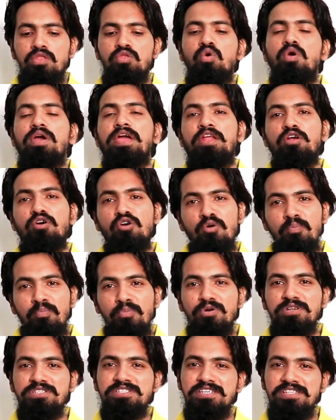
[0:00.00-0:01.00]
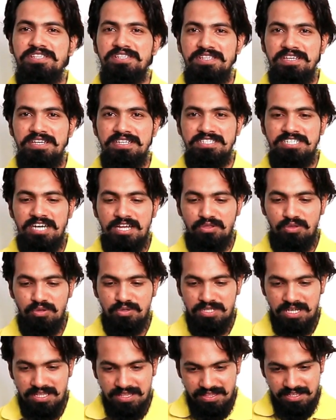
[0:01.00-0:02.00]
তো এরকম পরিস্থিতিতে
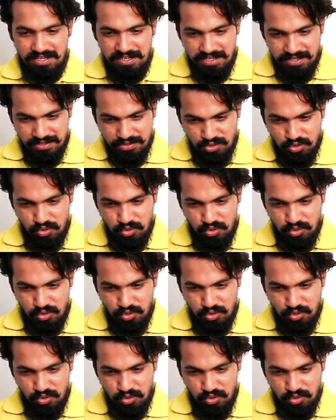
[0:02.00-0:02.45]
ছাত্রছাত্রীর